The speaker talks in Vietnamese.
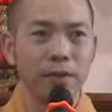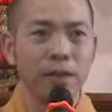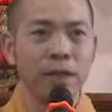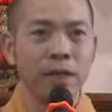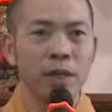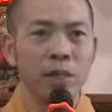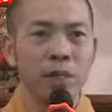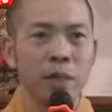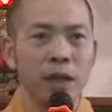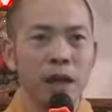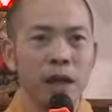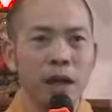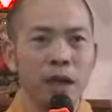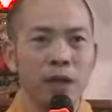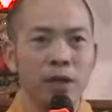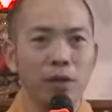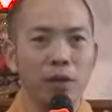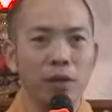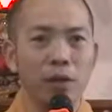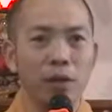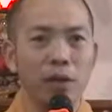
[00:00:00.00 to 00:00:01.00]
Nhưng
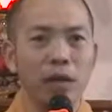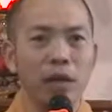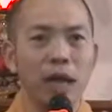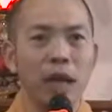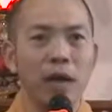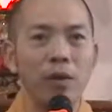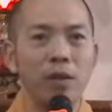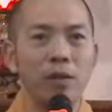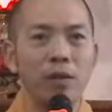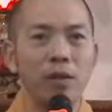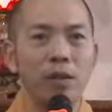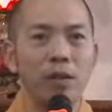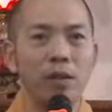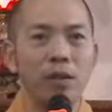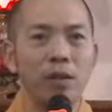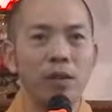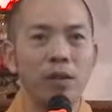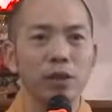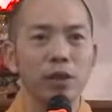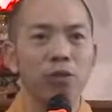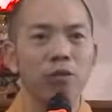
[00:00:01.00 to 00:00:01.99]
mà cụ giao
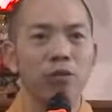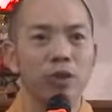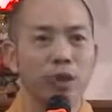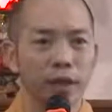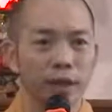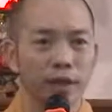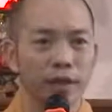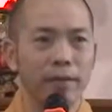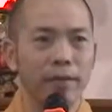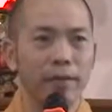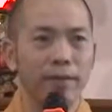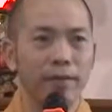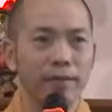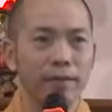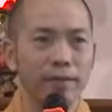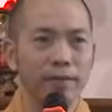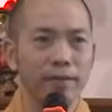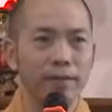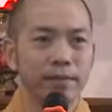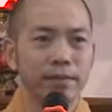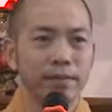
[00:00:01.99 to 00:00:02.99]
người đúng việc,
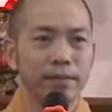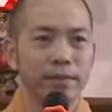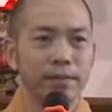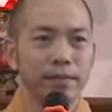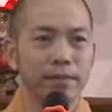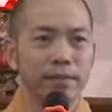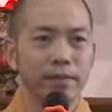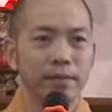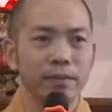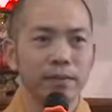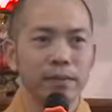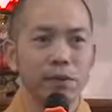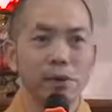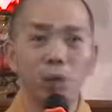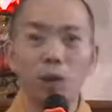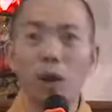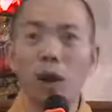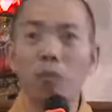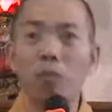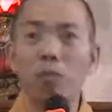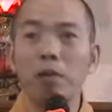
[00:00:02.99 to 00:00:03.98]

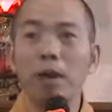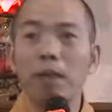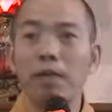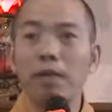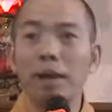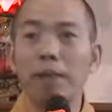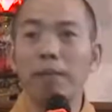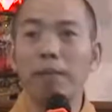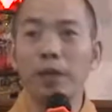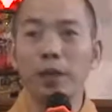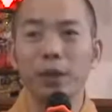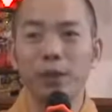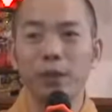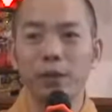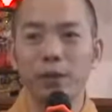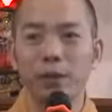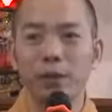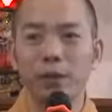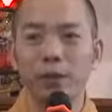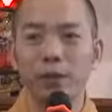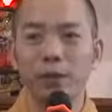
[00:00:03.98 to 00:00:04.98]
cụ không bận tâm nhiều.
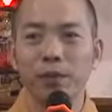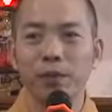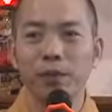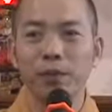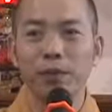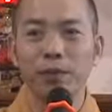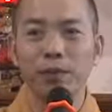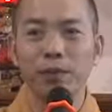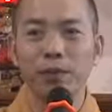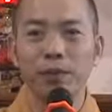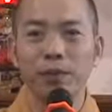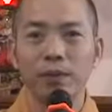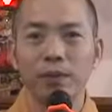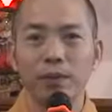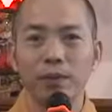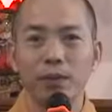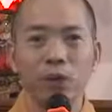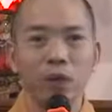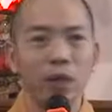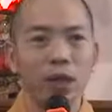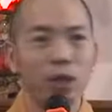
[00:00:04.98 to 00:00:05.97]

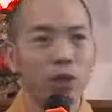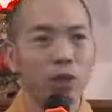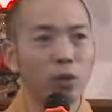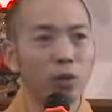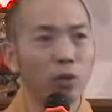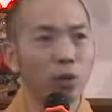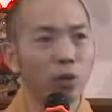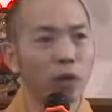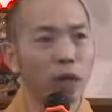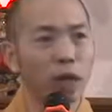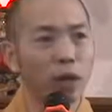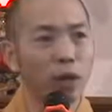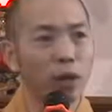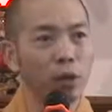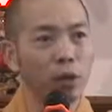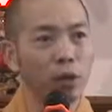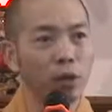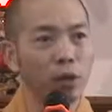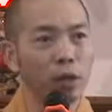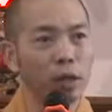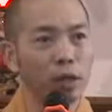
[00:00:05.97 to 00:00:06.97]
Cho nên cụ có thể
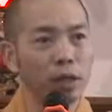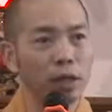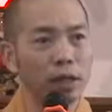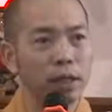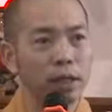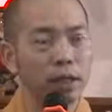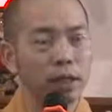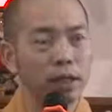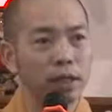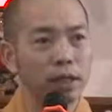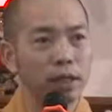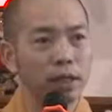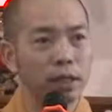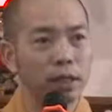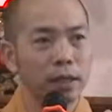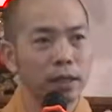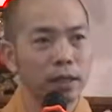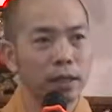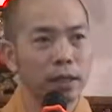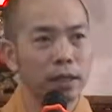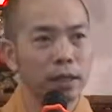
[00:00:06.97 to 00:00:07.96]
đủ
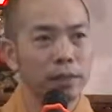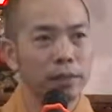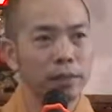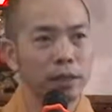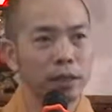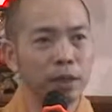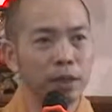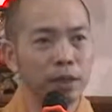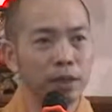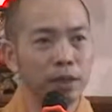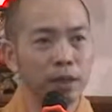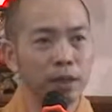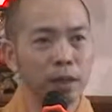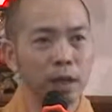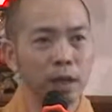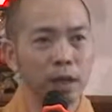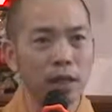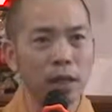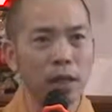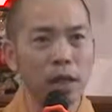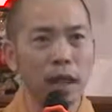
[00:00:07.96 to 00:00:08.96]
kiêm được
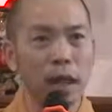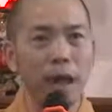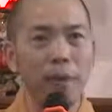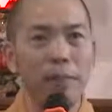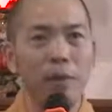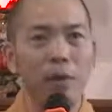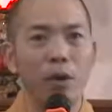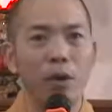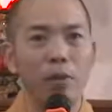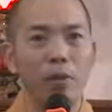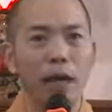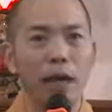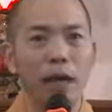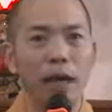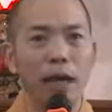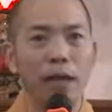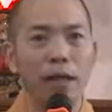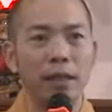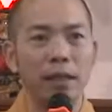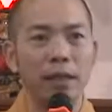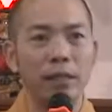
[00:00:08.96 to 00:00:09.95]
tất cả mọi
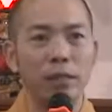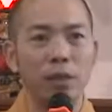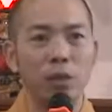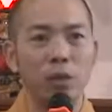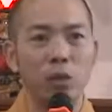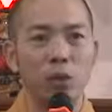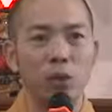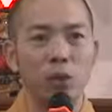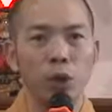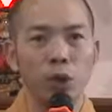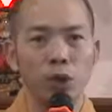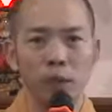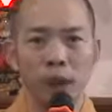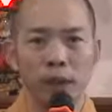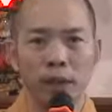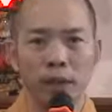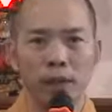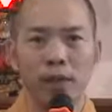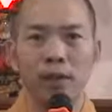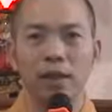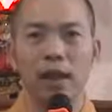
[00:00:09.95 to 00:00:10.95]
ban ngành, nhưng mà cụ điều
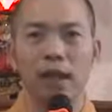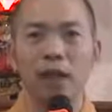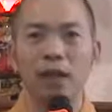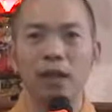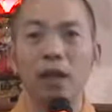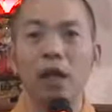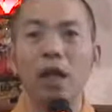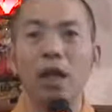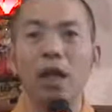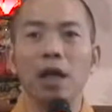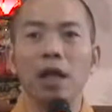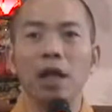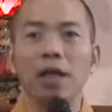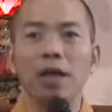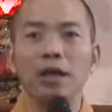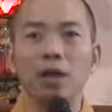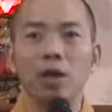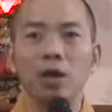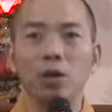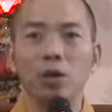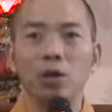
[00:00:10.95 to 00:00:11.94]
hành được hết.
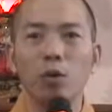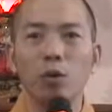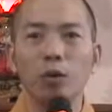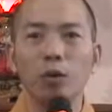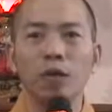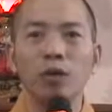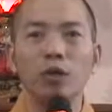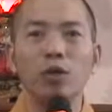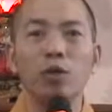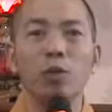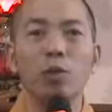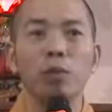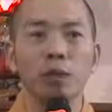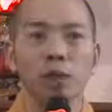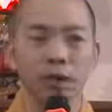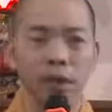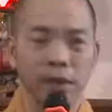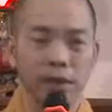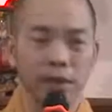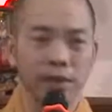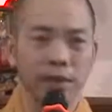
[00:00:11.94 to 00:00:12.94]
Lý do cụ biết dùng
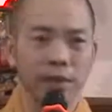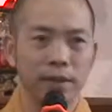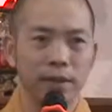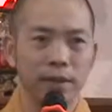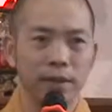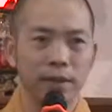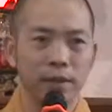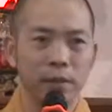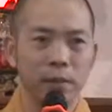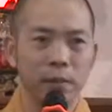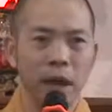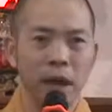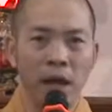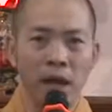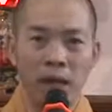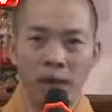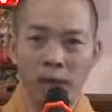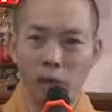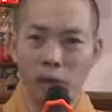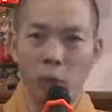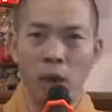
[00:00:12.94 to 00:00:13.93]
người
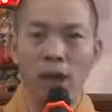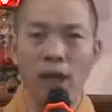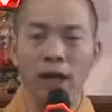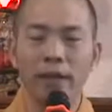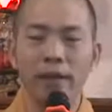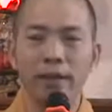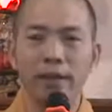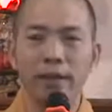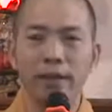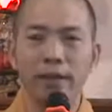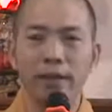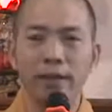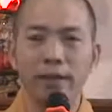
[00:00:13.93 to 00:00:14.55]
bằng cái tuệ,